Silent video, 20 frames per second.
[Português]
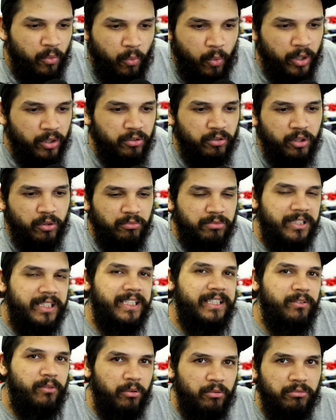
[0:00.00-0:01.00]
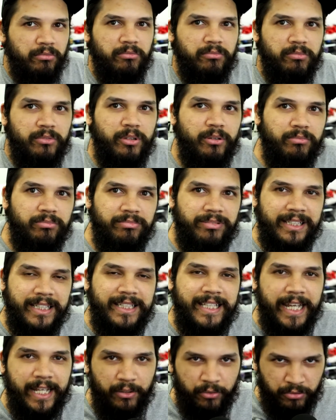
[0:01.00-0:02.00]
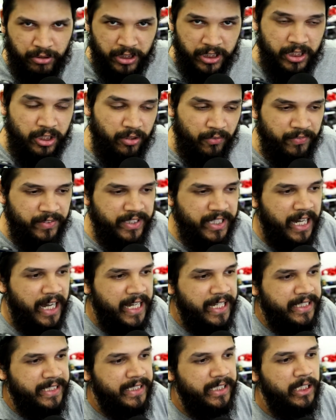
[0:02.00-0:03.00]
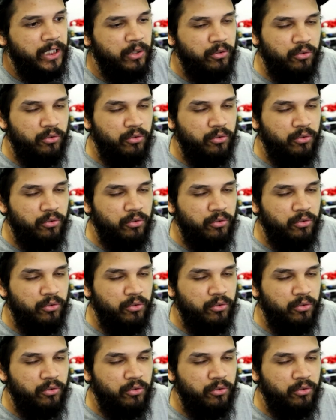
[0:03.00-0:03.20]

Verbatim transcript: quando não, quando não se tem notícias oficiais,